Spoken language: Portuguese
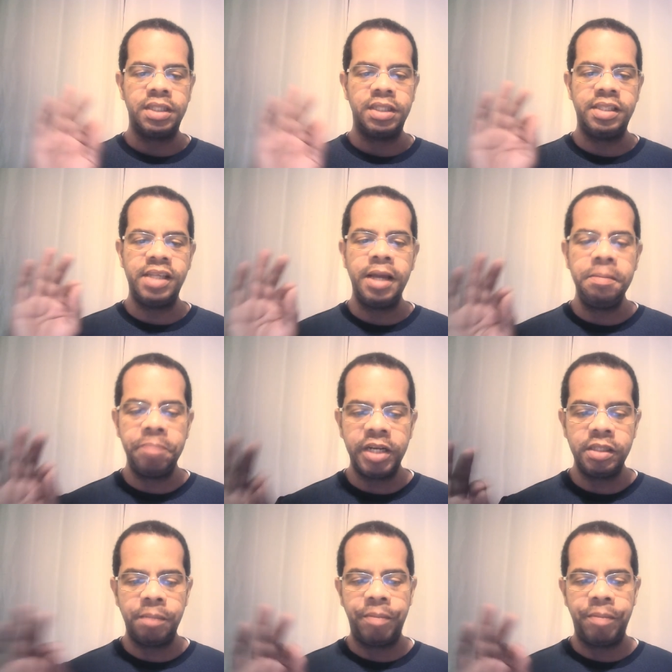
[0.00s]
Se a
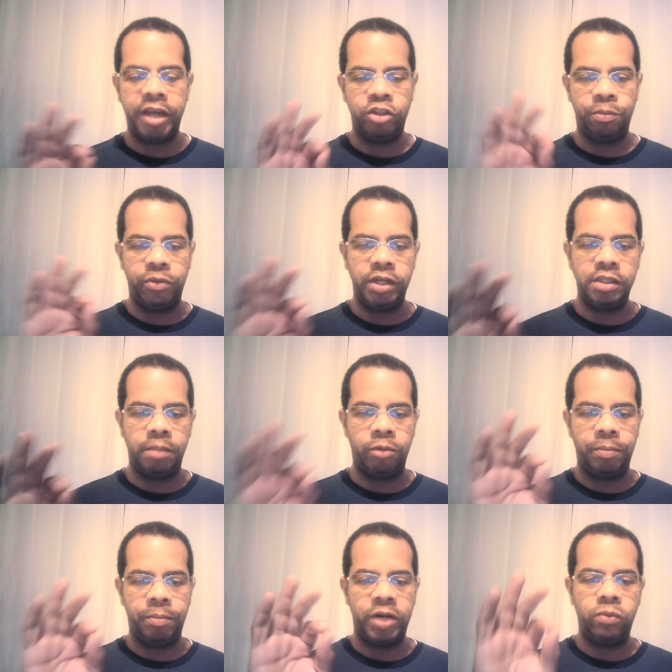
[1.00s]
empresa pede, por
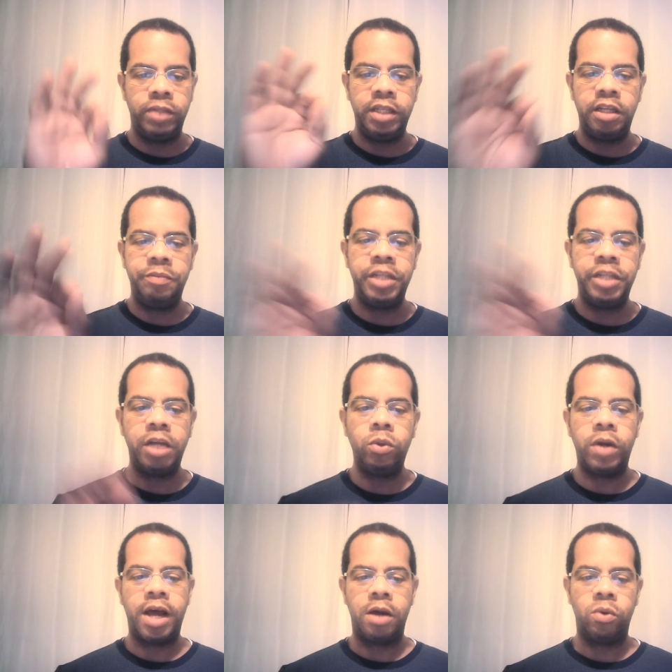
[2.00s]
exemplo, para um determinado
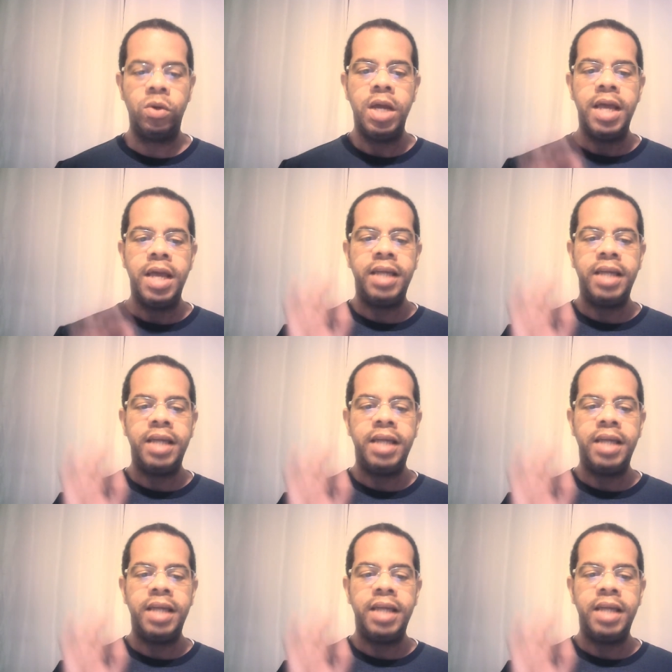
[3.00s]
cargo,